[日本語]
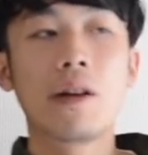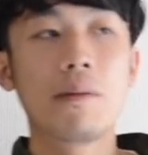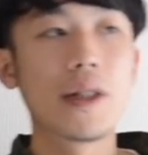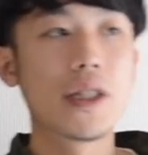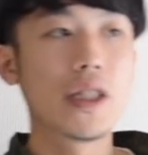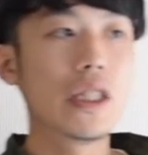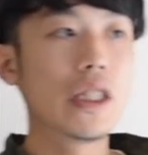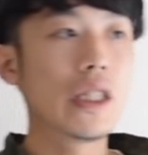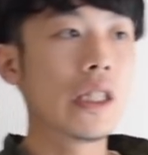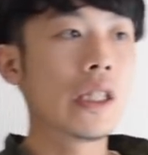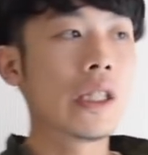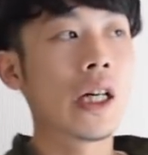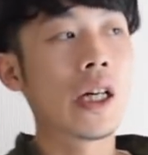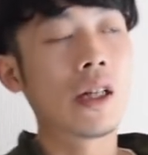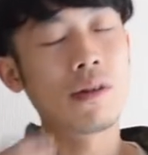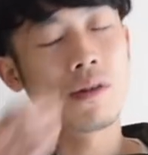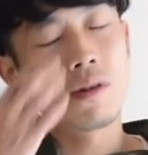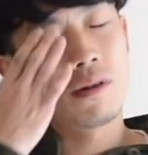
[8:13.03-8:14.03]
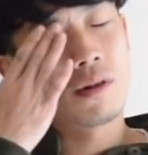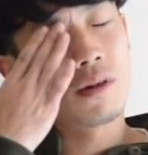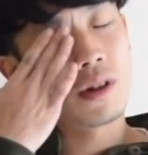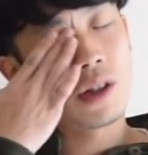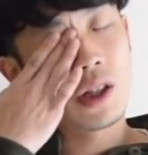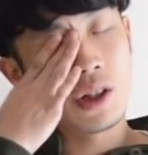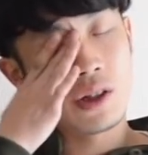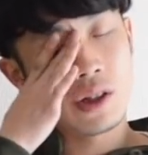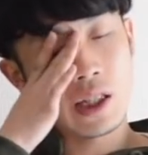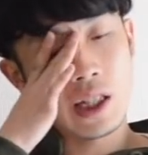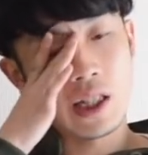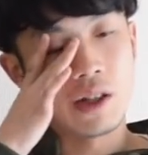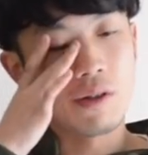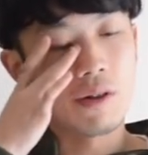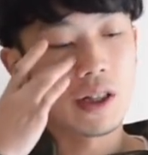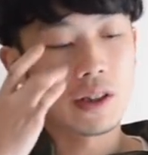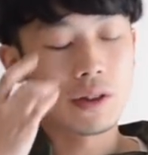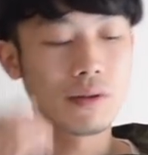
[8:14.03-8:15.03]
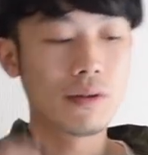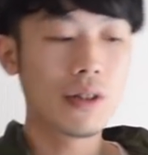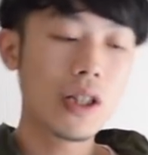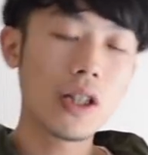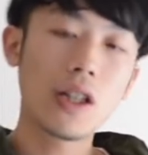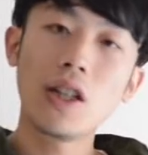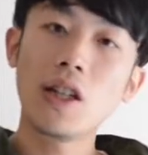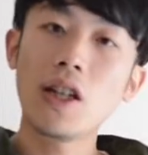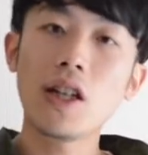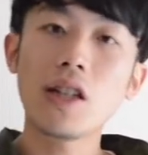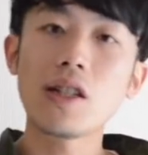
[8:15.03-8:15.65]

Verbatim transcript: まあ、全然あの着る際にはそんなに気にな